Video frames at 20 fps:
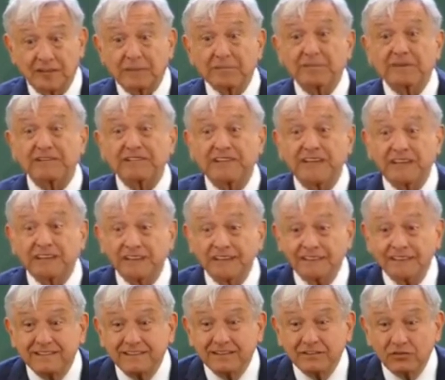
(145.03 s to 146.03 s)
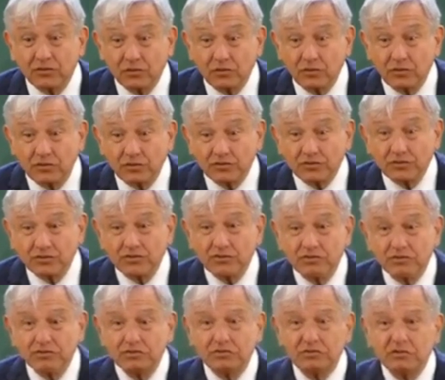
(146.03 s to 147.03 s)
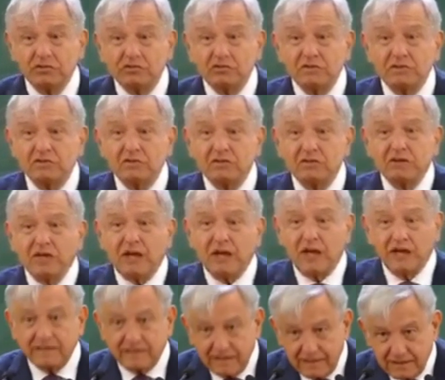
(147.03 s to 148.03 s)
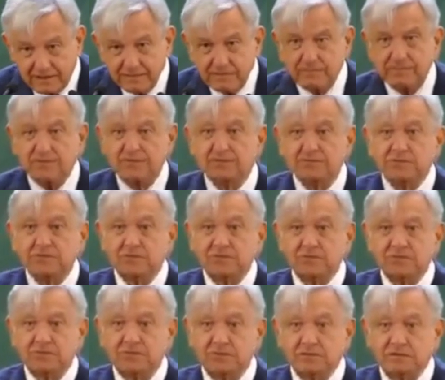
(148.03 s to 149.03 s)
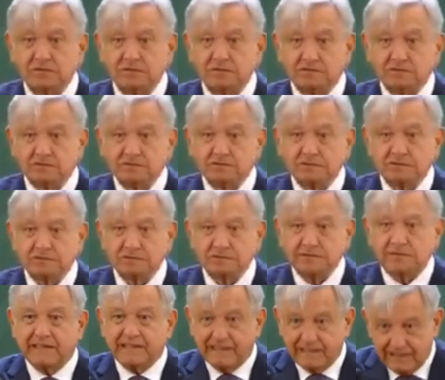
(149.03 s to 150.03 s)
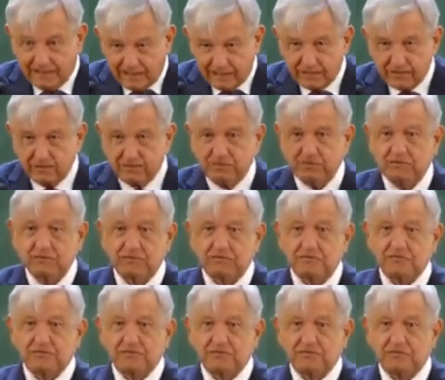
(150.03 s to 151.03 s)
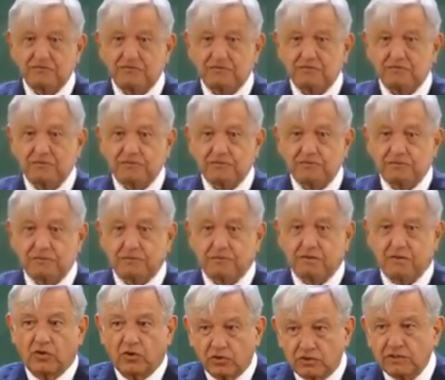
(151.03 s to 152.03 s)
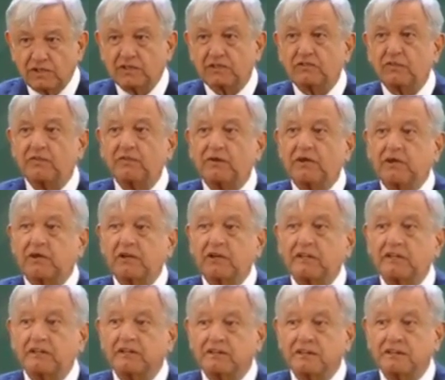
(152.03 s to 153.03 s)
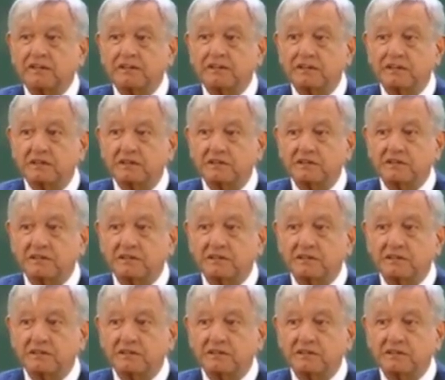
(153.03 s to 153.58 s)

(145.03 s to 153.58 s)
A pesar de todo esto, Ayer mismo, en Hidalgo, otra toma clandestina